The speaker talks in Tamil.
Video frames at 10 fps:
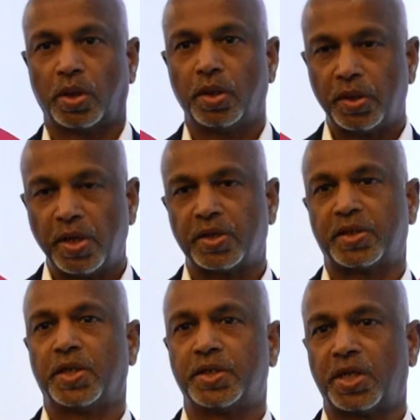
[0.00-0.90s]
இருதய
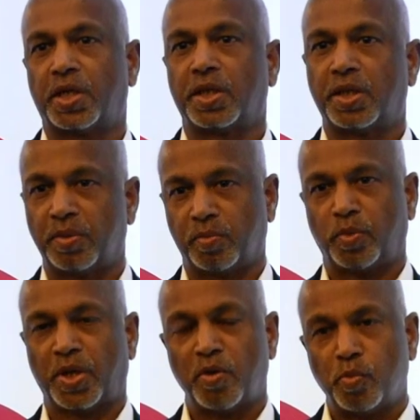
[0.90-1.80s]
சிகிச்சைக்கு
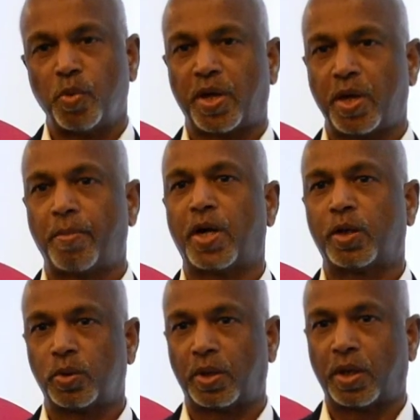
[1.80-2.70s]
மிகவும்
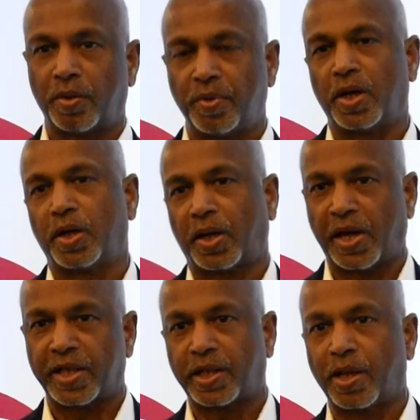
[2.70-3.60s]
முக்கியமான ஒரு கருவியான
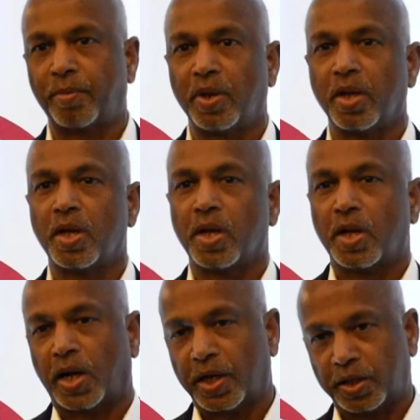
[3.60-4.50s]
கேட்லேப்
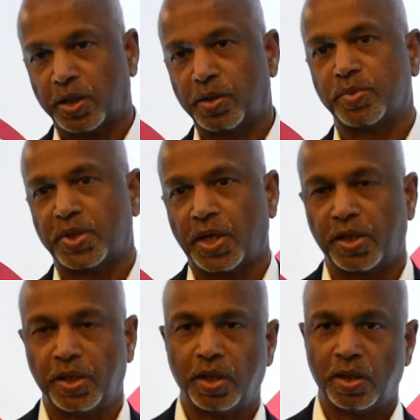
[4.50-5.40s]
அனைத்தையும்
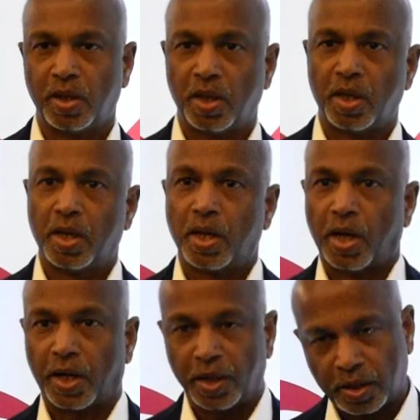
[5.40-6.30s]
சேர்ந்து
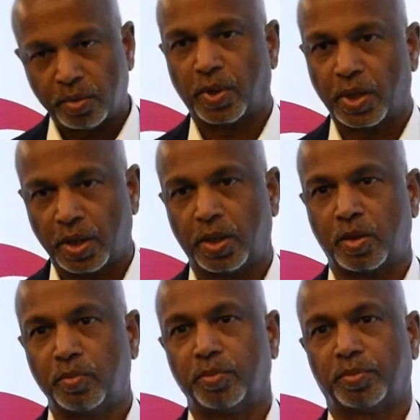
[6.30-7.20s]
அனைத்து
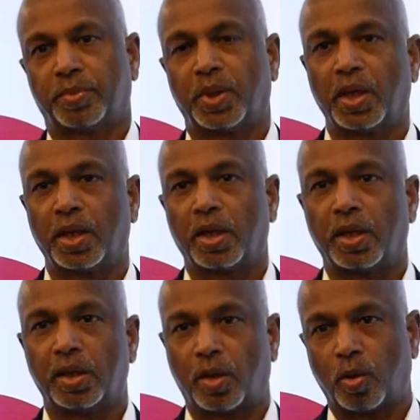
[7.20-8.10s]
மக்களுக்கும்
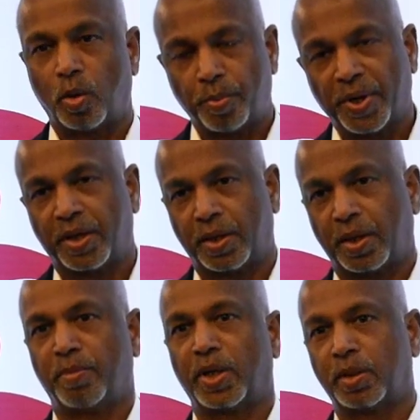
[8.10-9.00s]
இந்த
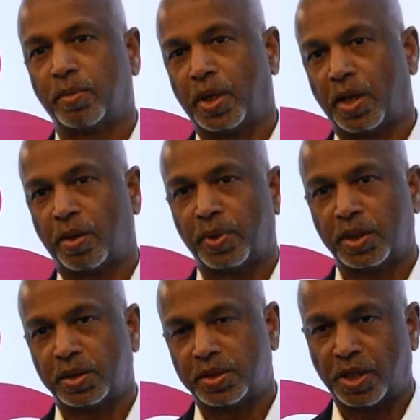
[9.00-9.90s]
குரோம்பேட்டை மட்டுமல்லாமல்
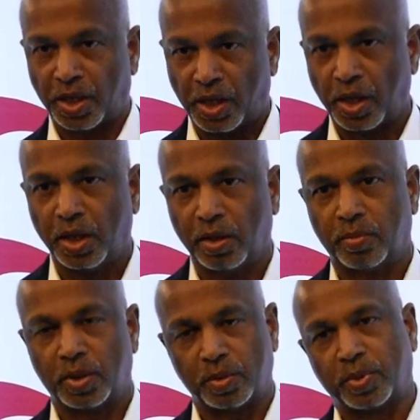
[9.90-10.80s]
சென்னையில்
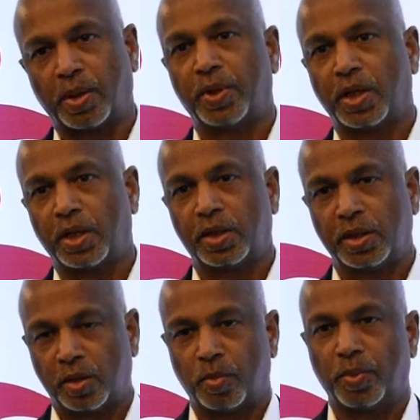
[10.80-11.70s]
மற்றும் தமிழ்நாட்டில்
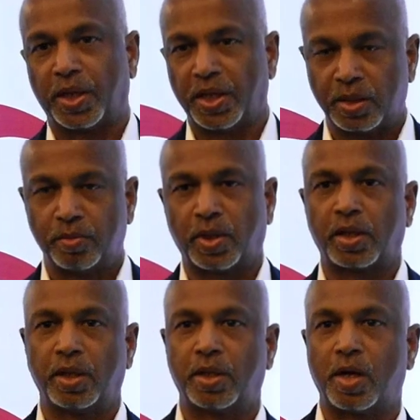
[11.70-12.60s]
இருக்கும் அனைத்து
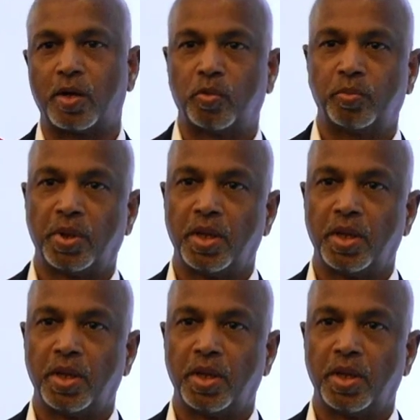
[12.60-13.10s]
மக்களுக்காகவும்